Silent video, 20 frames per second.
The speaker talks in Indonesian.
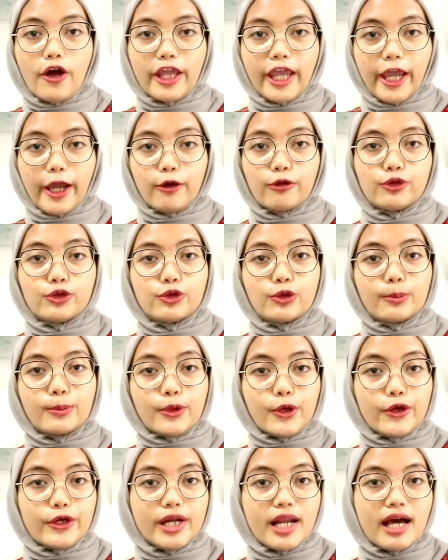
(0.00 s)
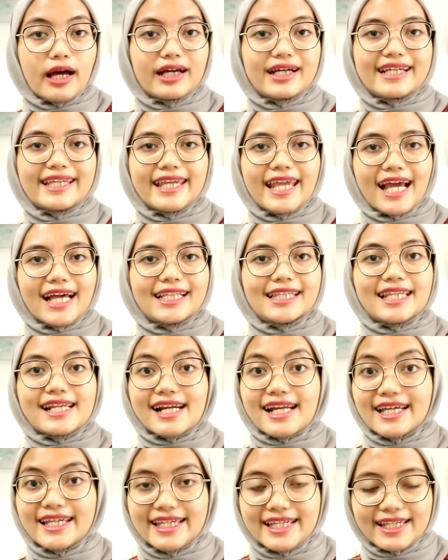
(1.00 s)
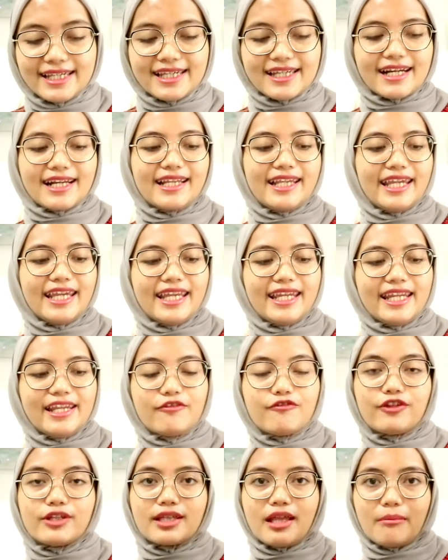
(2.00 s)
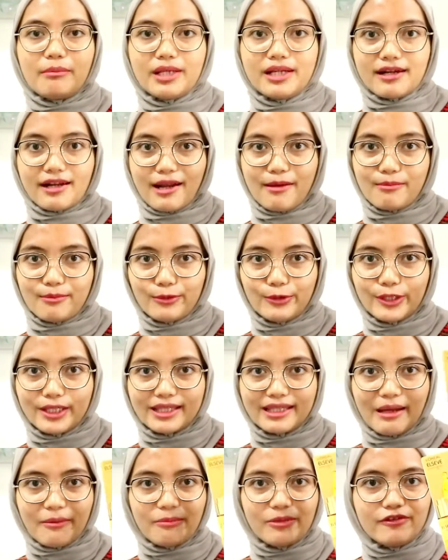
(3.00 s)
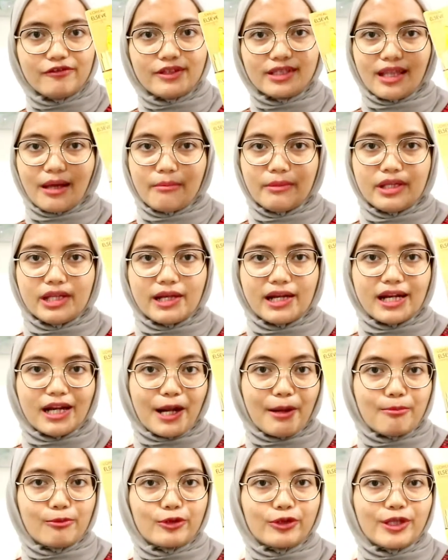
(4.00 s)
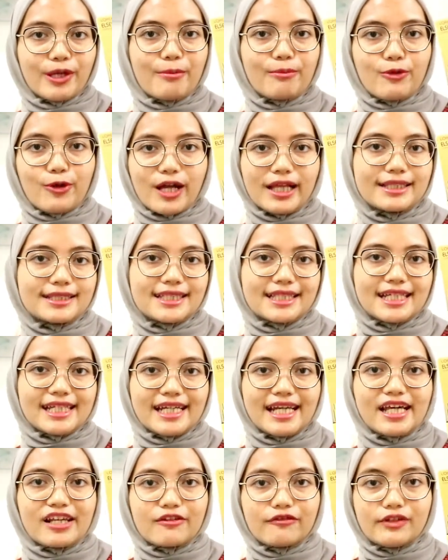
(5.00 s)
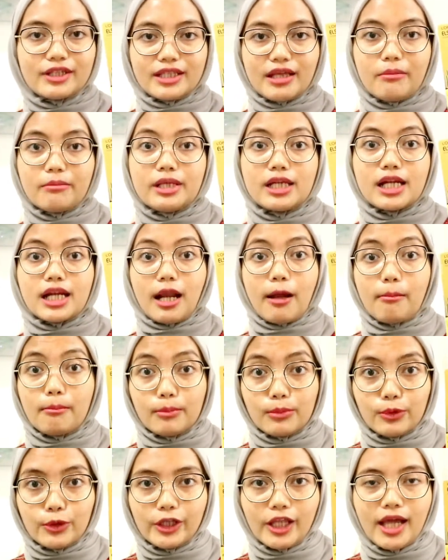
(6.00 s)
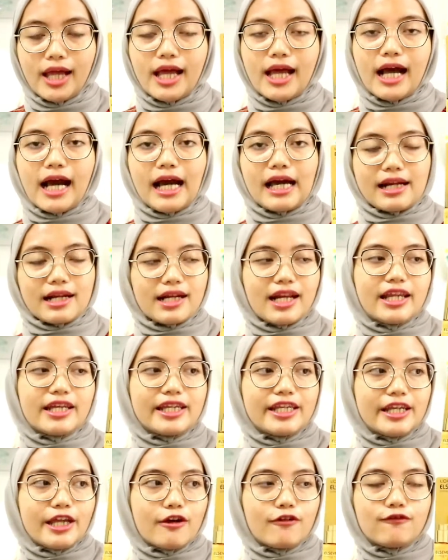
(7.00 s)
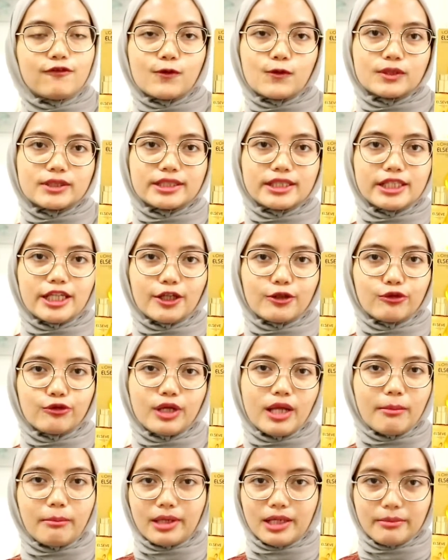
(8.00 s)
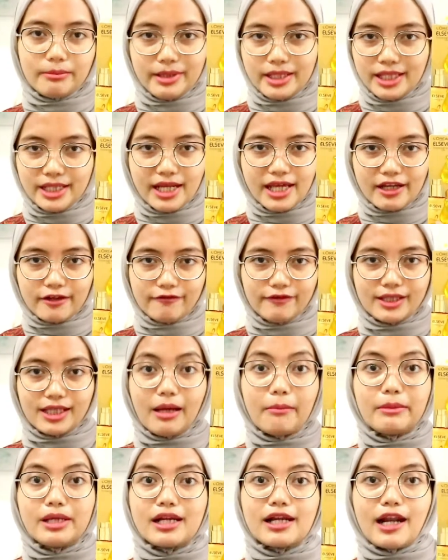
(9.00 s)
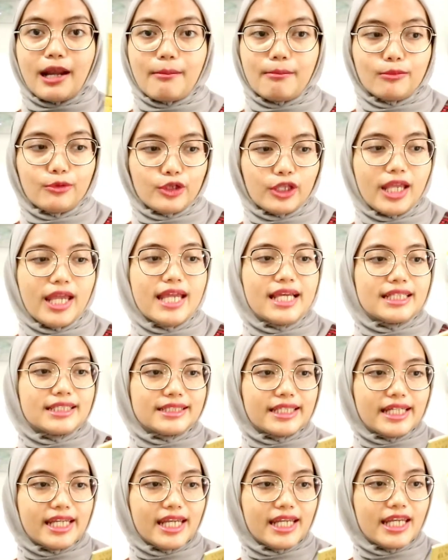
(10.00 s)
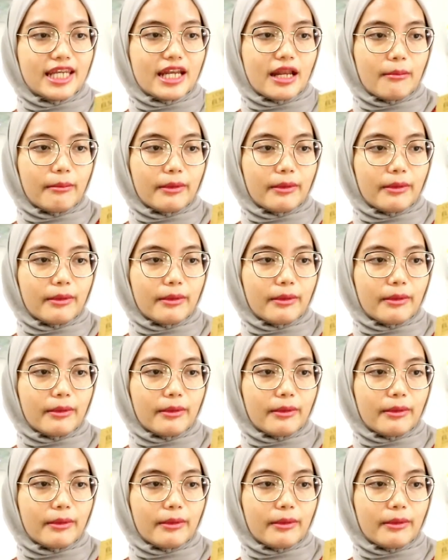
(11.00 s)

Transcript: oke okay, untuk produk yang terakhir ini vitamin rambut tapi vitamin rambut yang bukan sekedar vitamin rambut karena dia fungsinya tuh udah melebihi dari vitamin rambut jadi ini